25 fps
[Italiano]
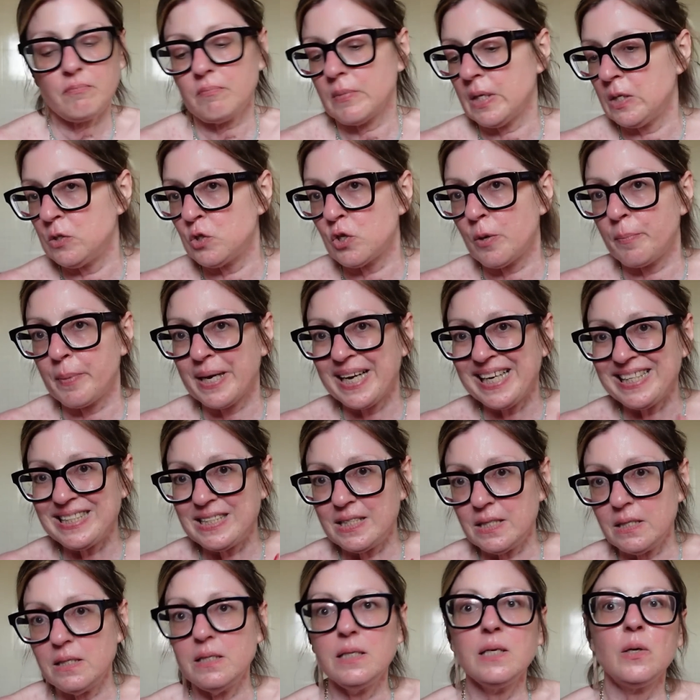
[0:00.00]
insomma
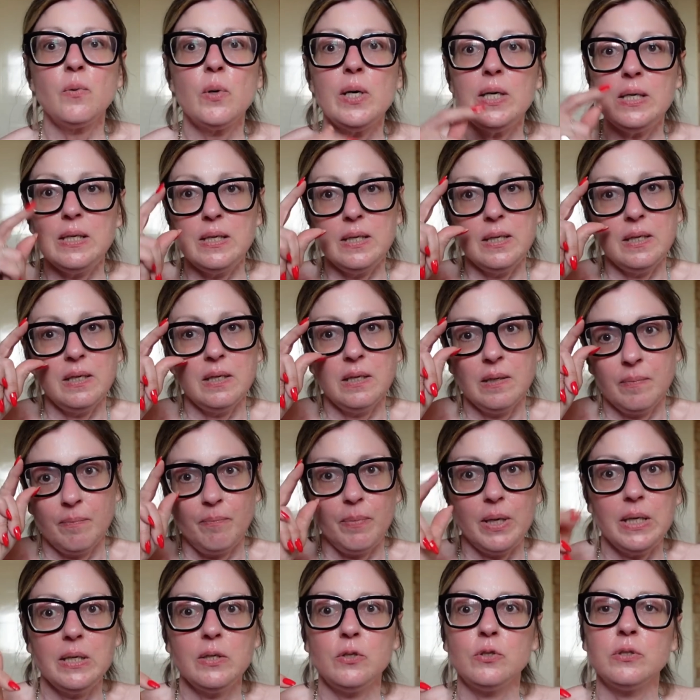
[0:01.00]
casini di quelli
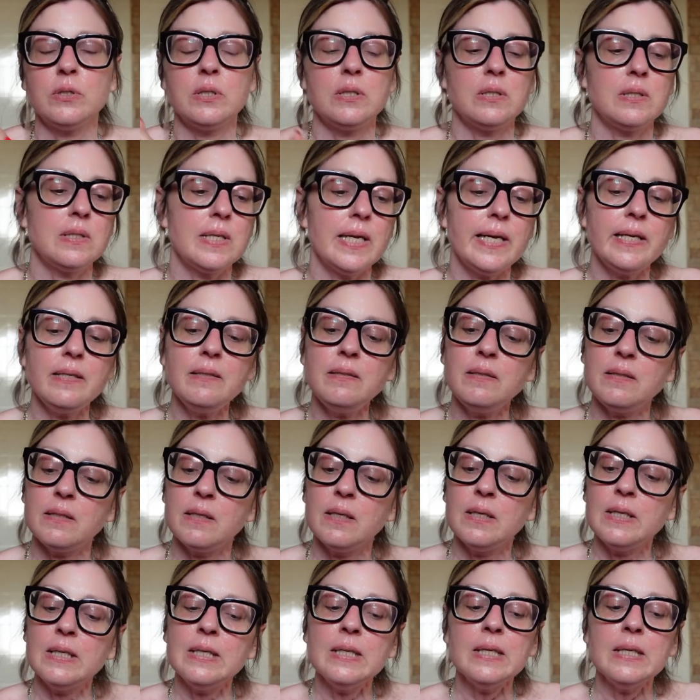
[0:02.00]
belli consistenti